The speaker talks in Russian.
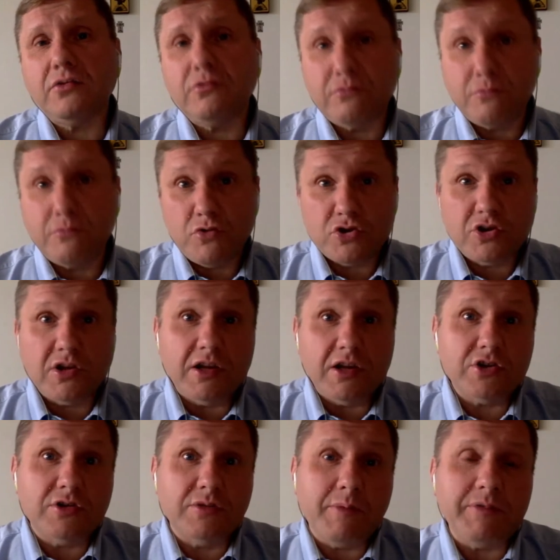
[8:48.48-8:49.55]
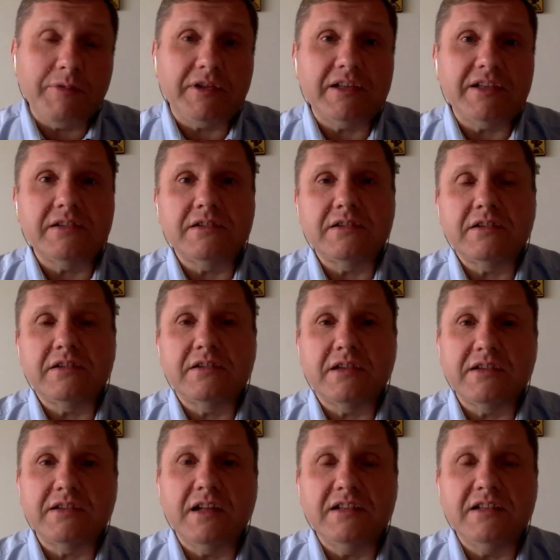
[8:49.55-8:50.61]
Ну, можно, конечно, попытаться
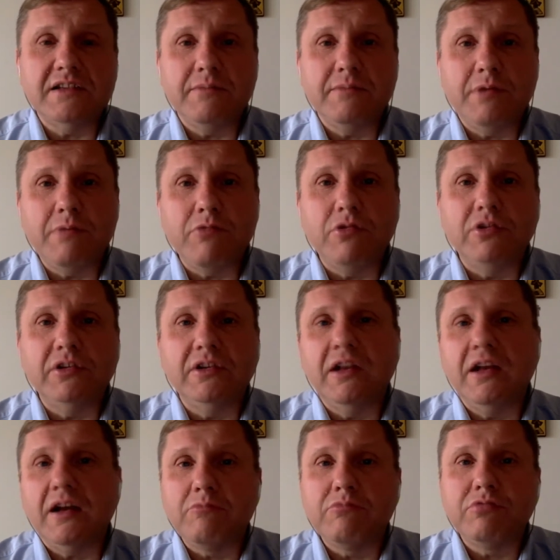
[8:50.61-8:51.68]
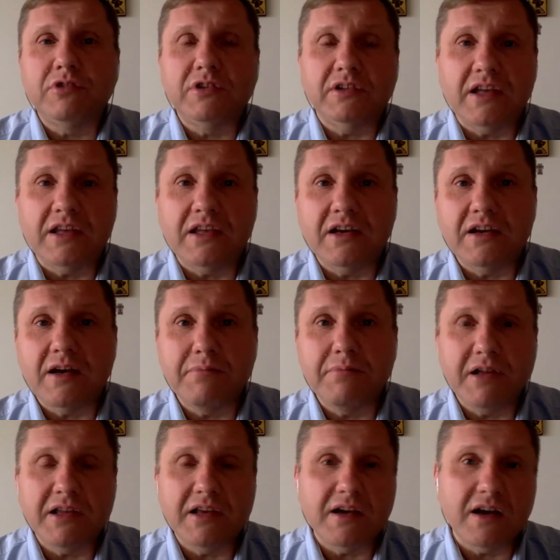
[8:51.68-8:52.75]
создать препоны для работы таких
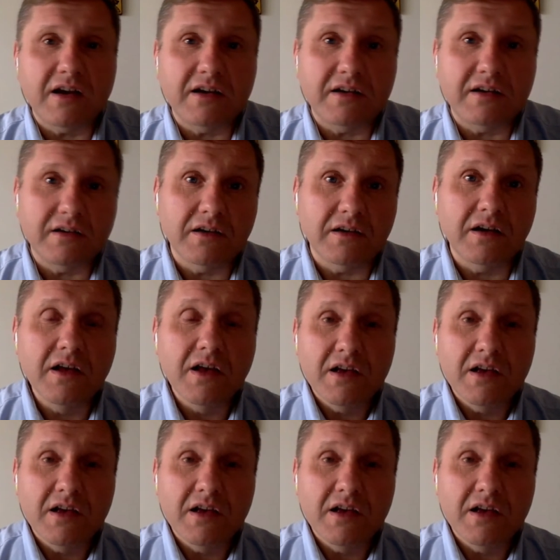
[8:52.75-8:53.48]
компаний, как, э,